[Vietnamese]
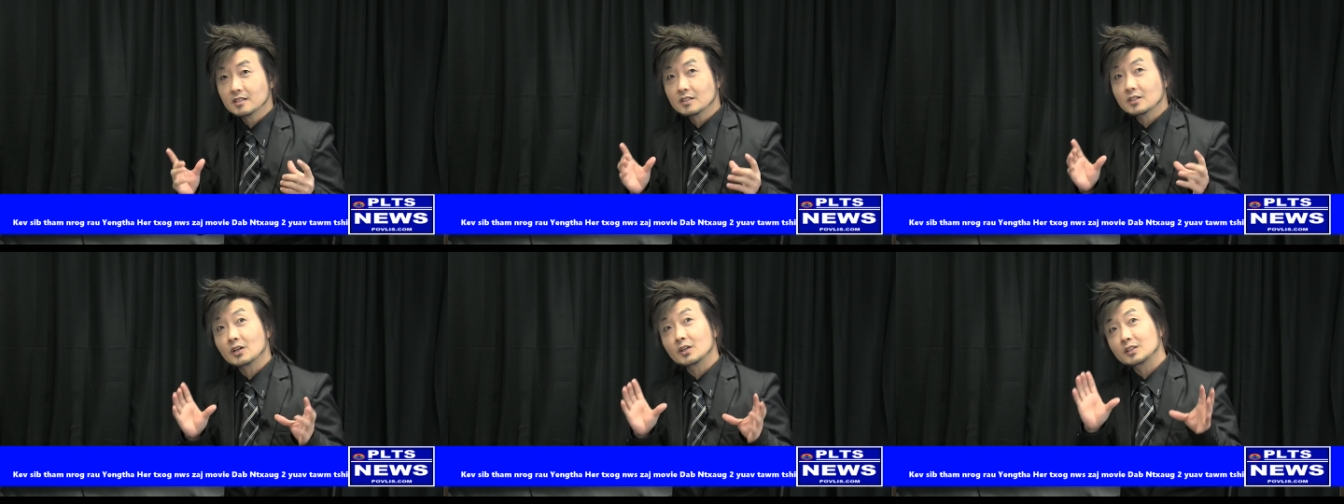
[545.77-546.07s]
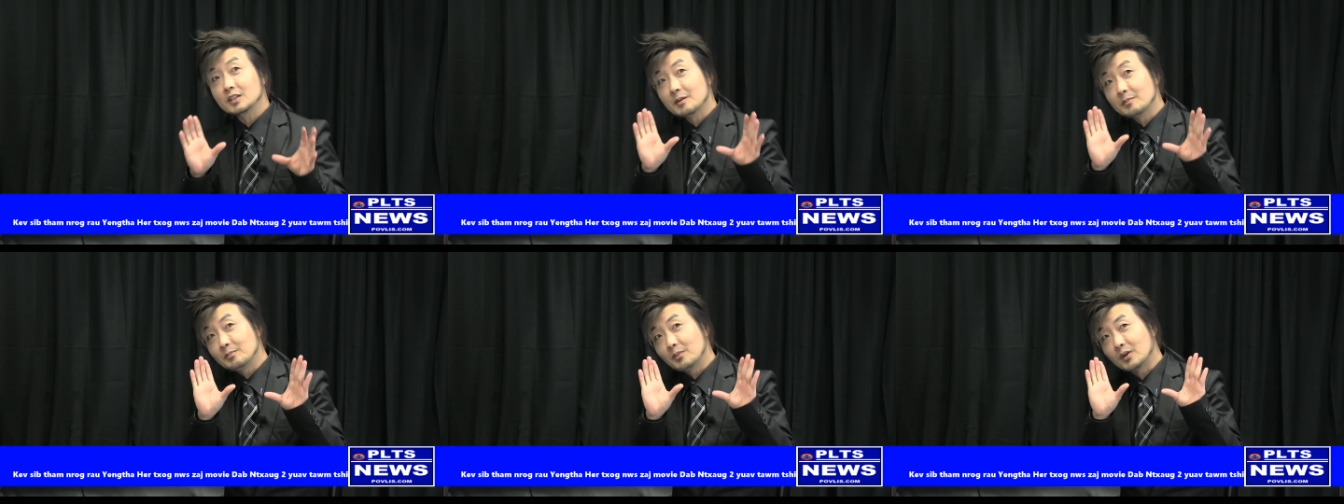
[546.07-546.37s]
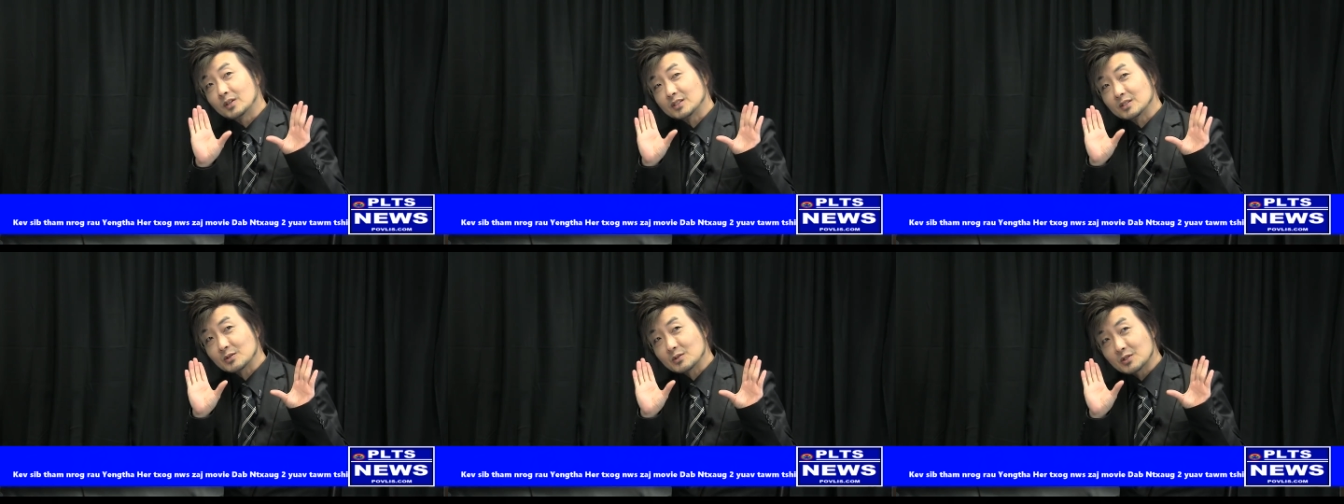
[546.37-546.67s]
có thể
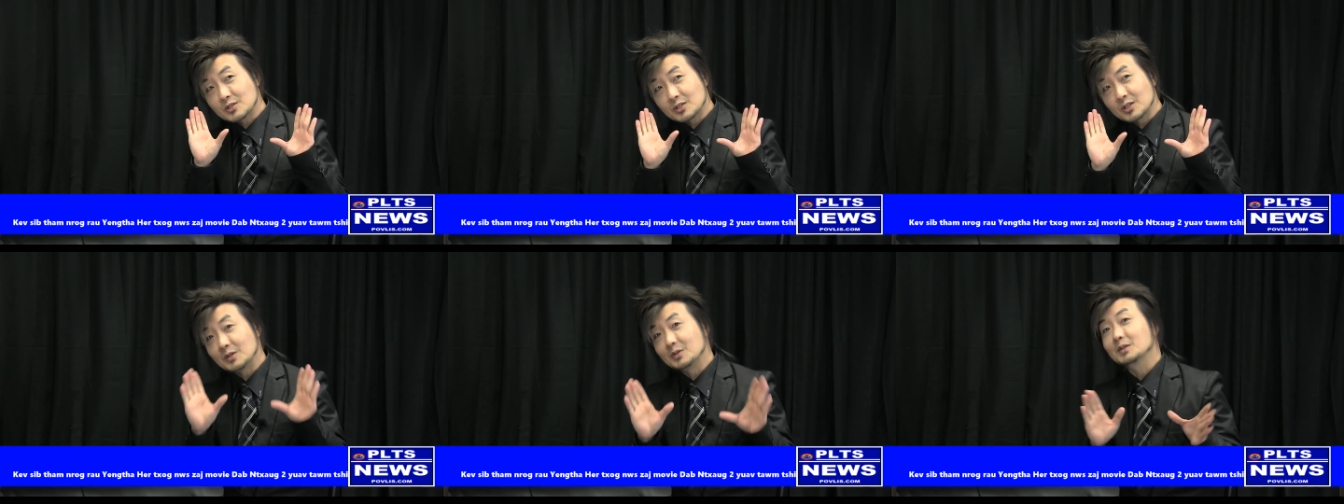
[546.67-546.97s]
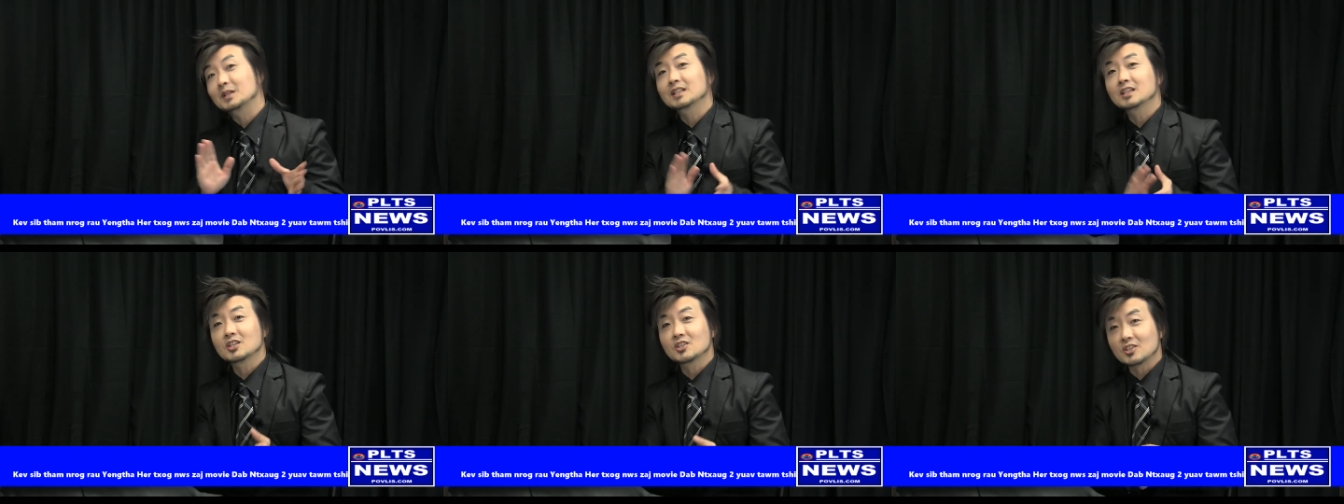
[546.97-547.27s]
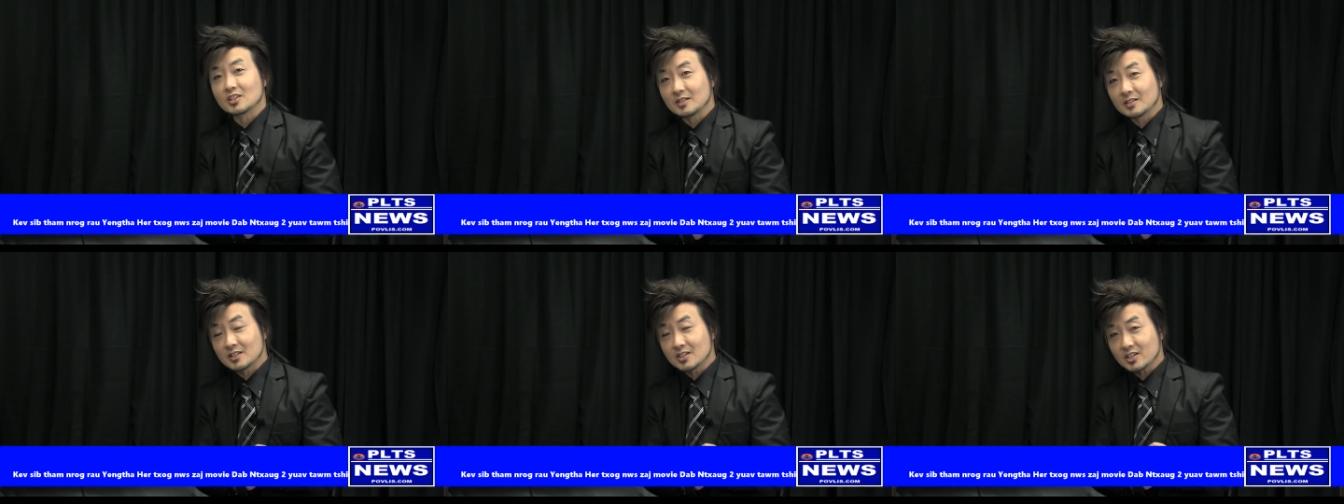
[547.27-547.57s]
bỏ rong có thể
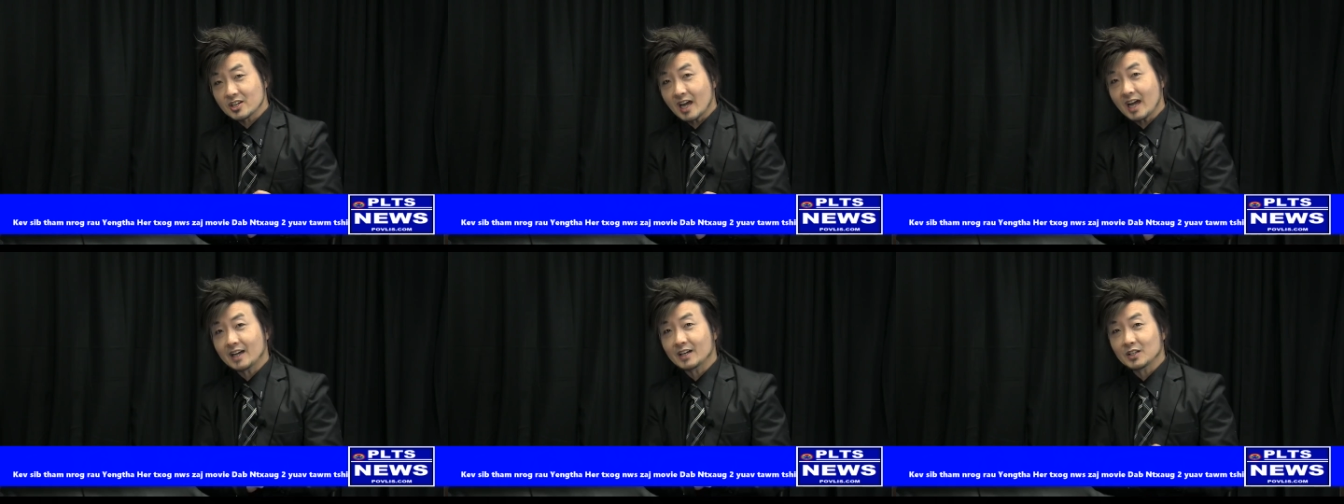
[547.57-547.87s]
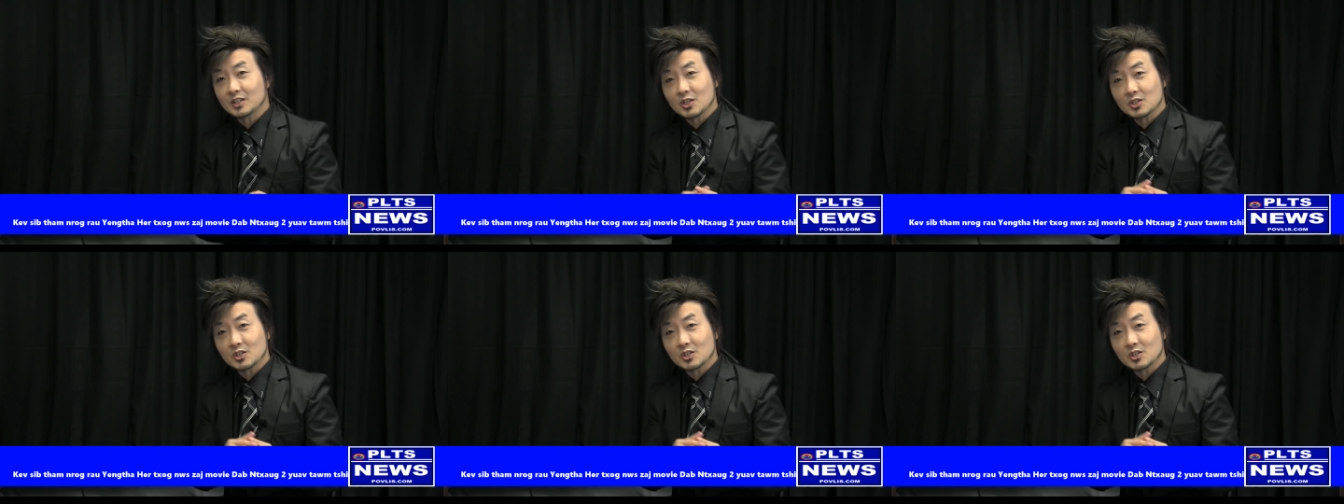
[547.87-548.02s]
chín sai có